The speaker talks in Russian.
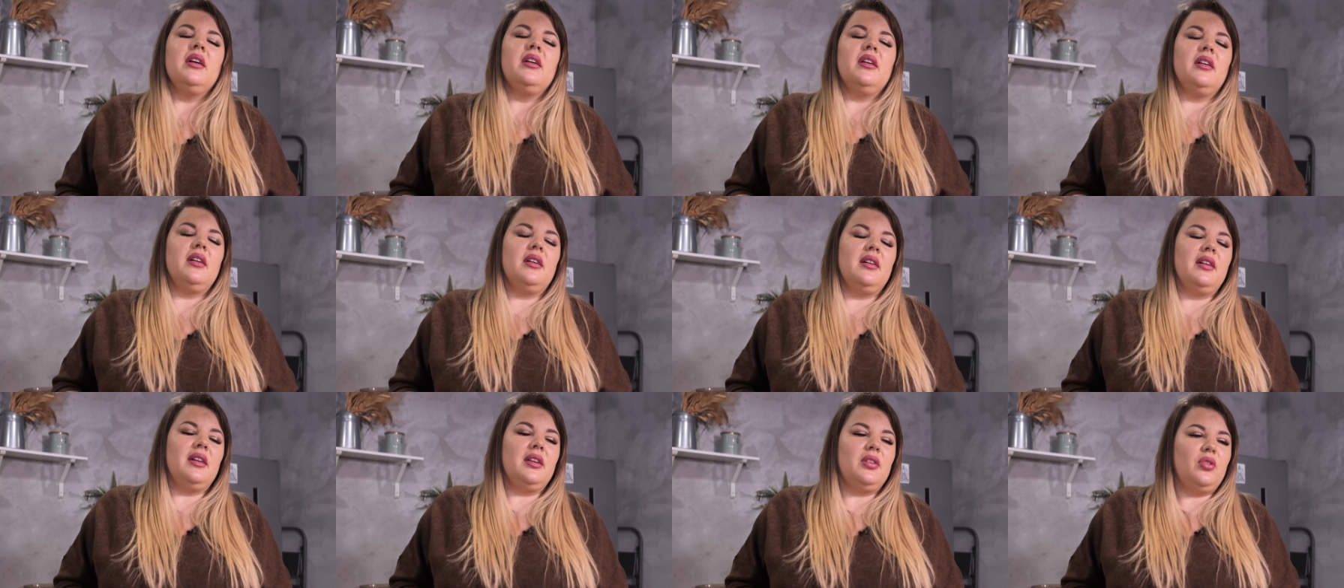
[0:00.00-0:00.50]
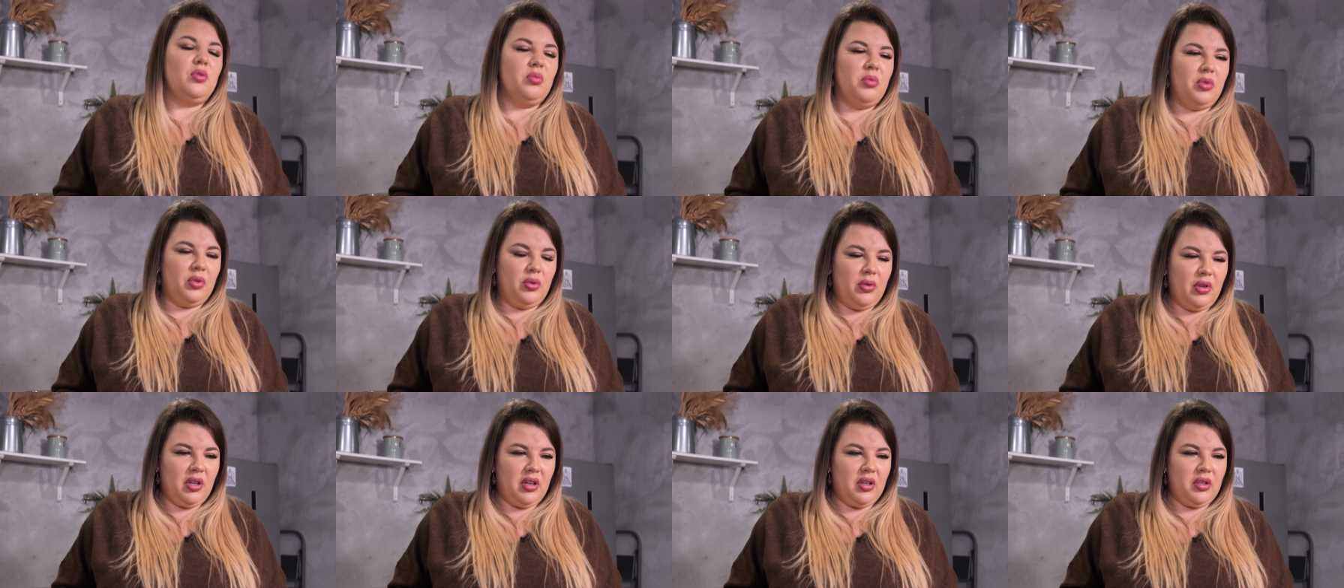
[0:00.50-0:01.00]
А, я
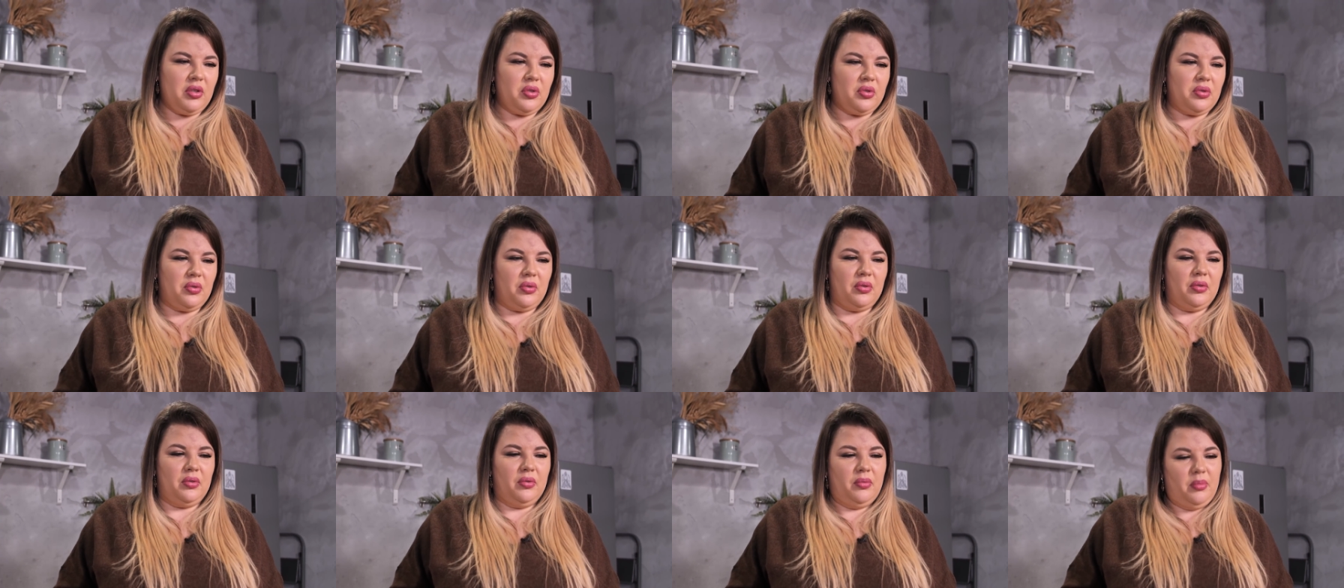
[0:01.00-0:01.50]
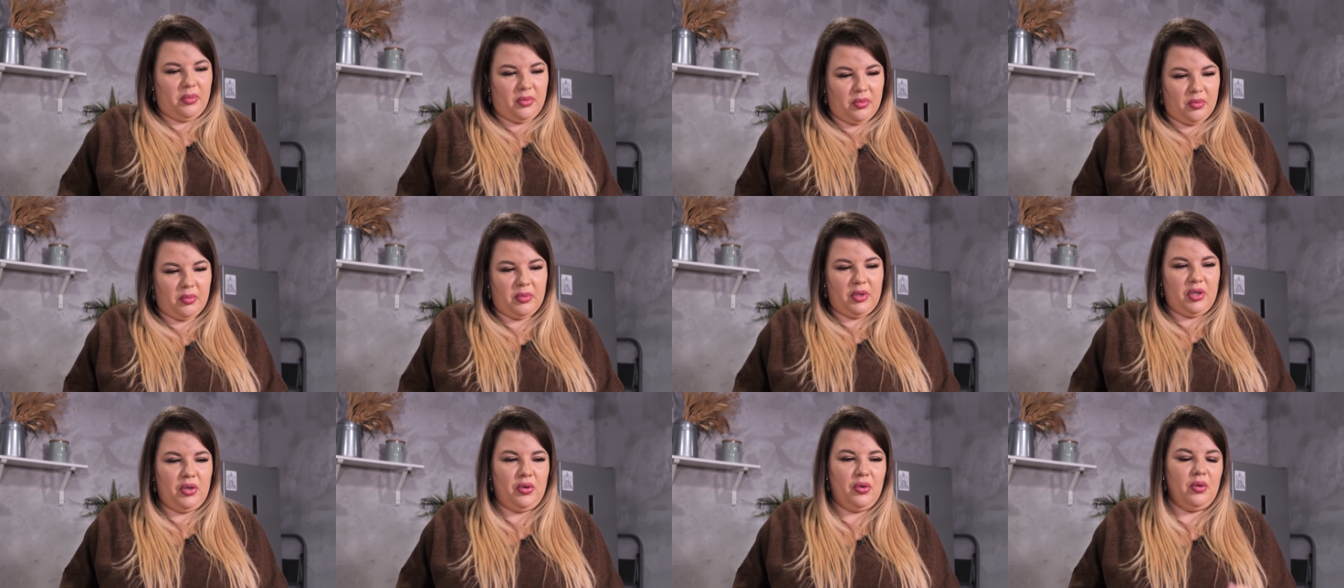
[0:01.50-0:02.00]
думаю, ну хорошо, ну у
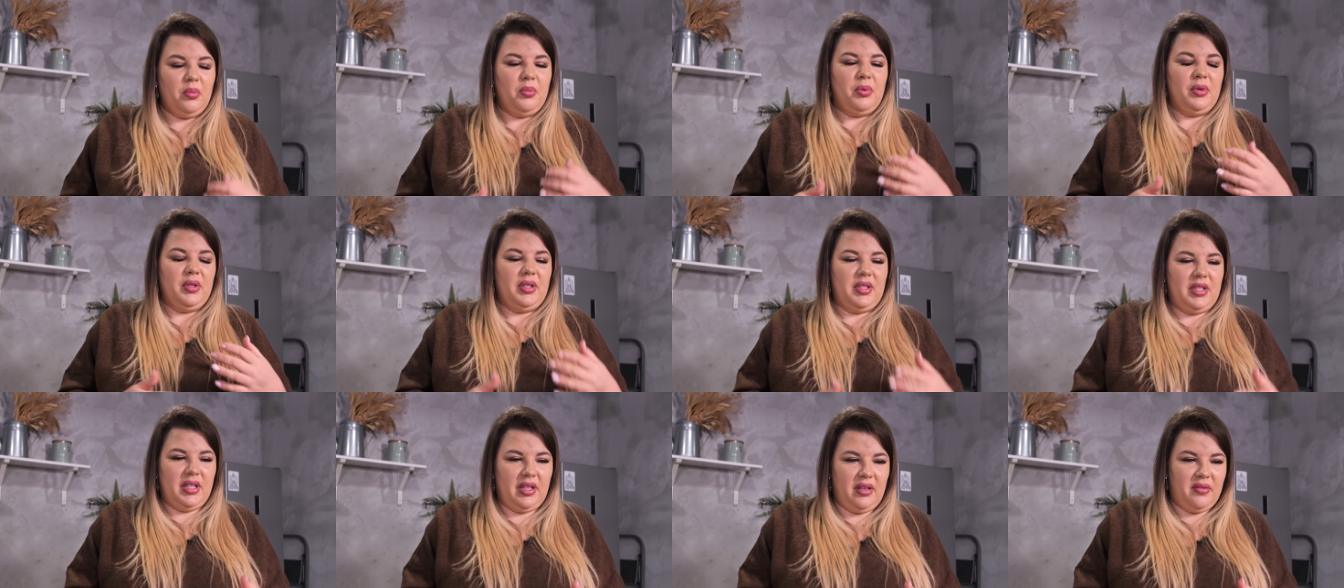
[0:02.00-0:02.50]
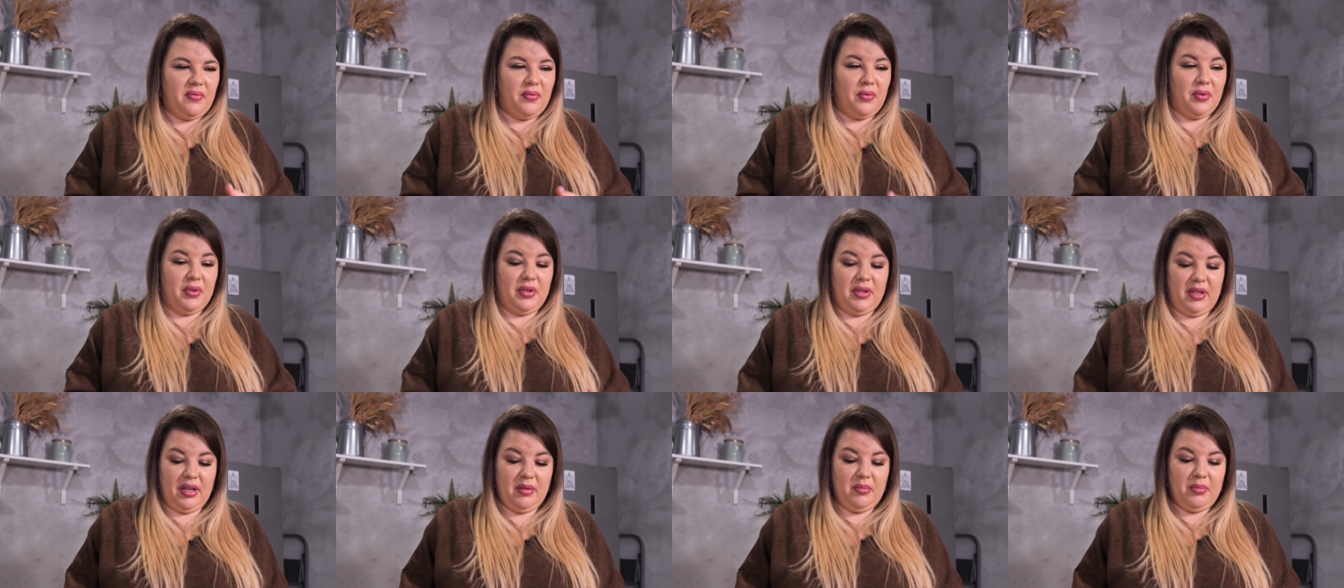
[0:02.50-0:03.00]
нее будет
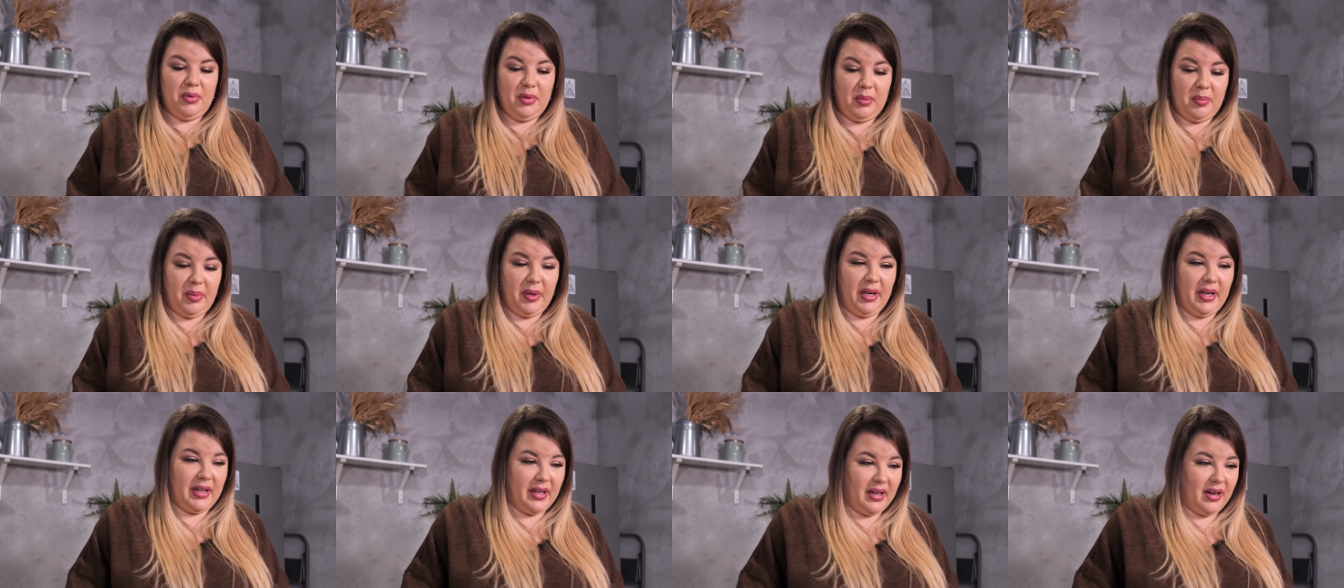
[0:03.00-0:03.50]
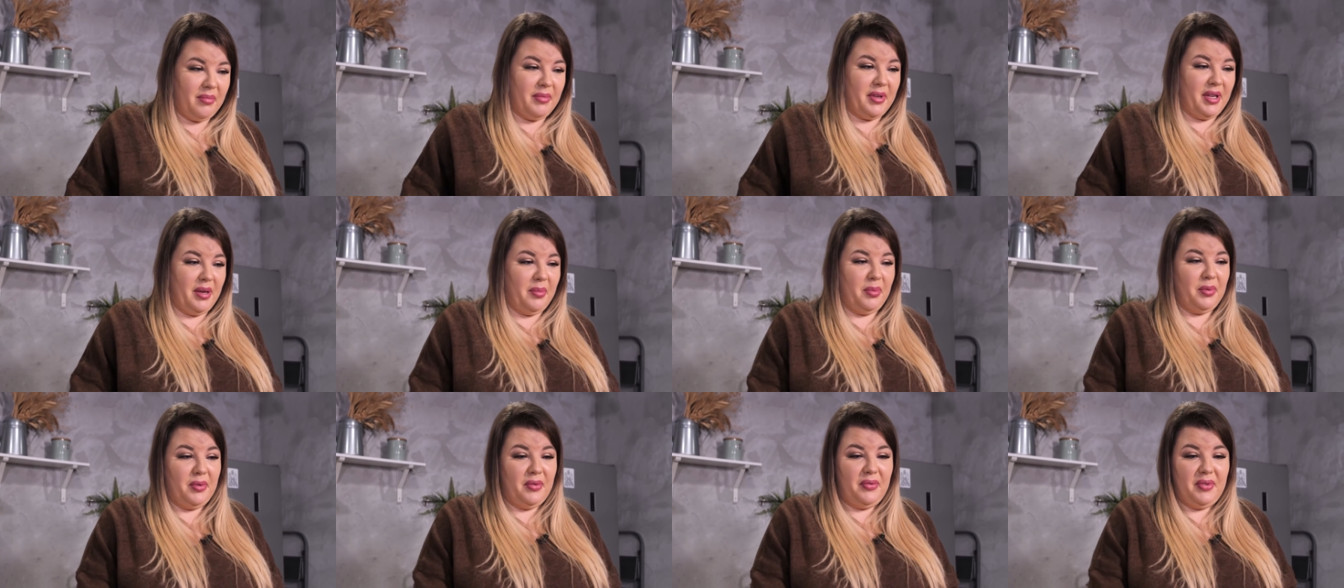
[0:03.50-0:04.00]
телефон, там будет программа,
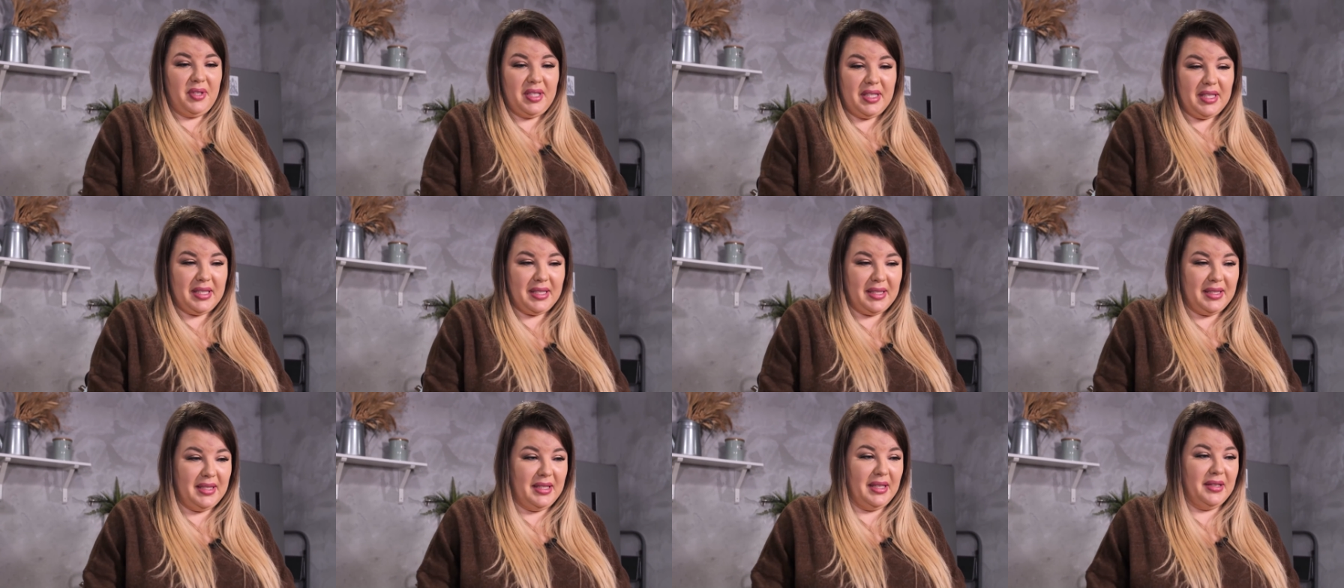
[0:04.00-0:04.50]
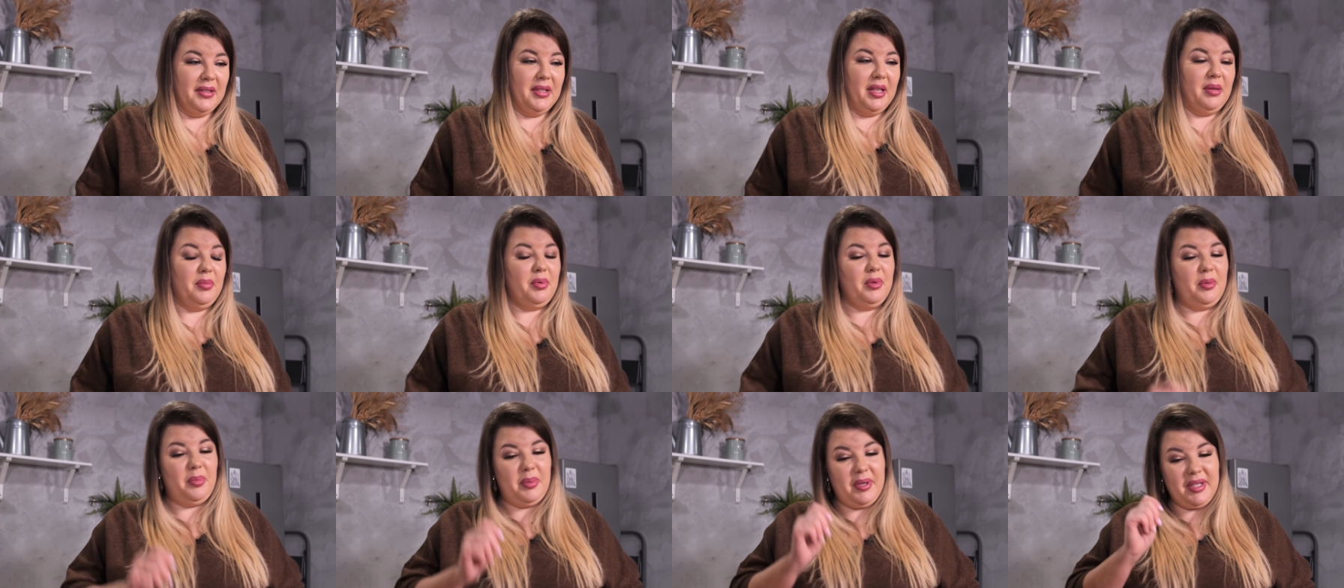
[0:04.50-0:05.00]
я буду видеть, где она,
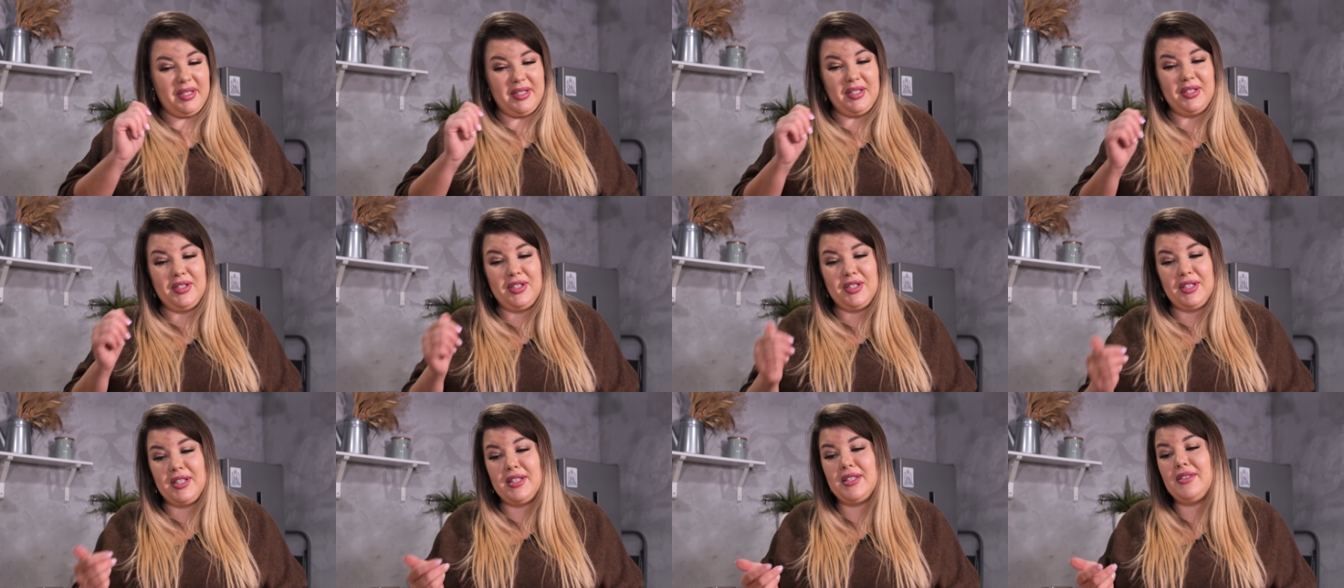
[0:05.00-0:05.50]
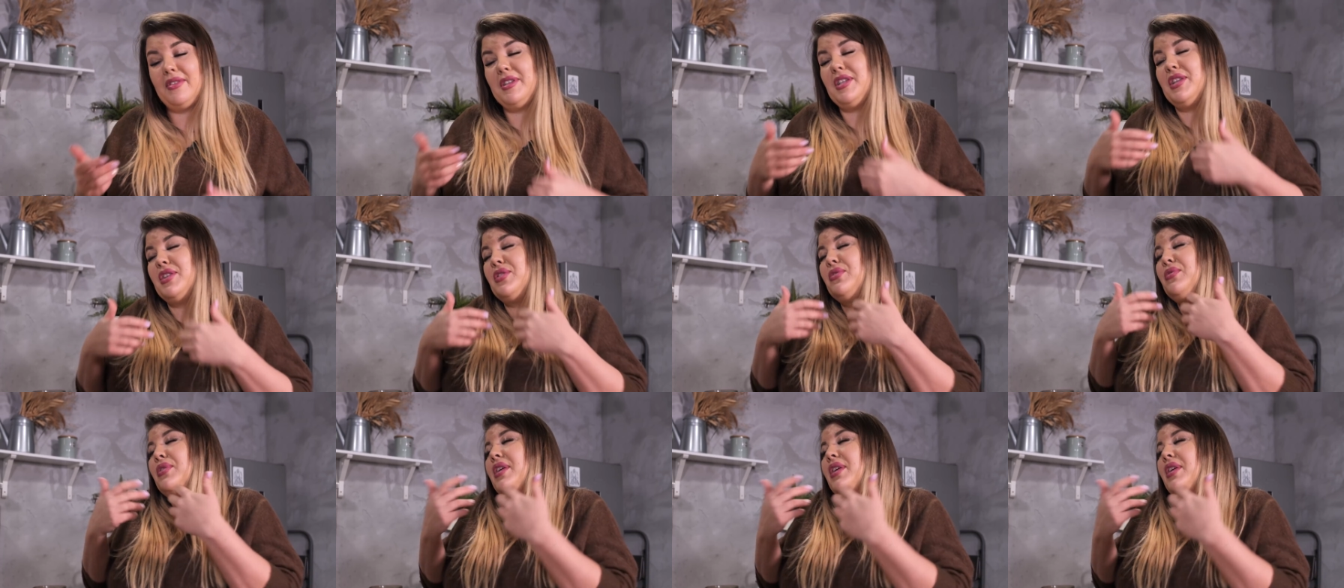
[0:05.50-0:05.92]
я буду периодически звонить.